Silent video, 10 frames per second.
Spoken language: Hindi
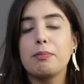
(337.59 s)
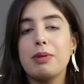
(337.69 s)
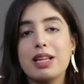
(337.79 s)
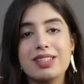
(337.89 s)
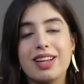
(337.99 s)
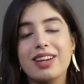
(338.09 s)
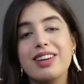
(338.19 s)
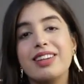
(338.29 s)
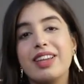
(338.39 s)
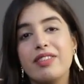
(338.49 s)
प्लस
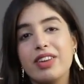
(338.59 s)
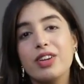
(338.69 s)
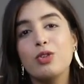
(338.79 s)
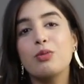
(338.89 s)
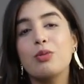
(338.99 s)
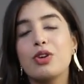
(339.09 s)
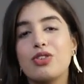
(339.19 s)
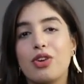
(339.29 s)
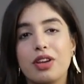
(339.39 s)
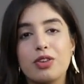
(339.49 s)
अगर लिविंग रूम और
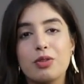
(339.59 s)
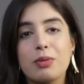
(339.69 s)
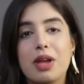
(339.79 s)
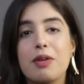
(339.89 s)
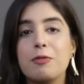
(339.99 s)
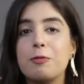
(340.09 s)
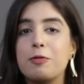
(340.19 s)
ड्राइंग रूम में हम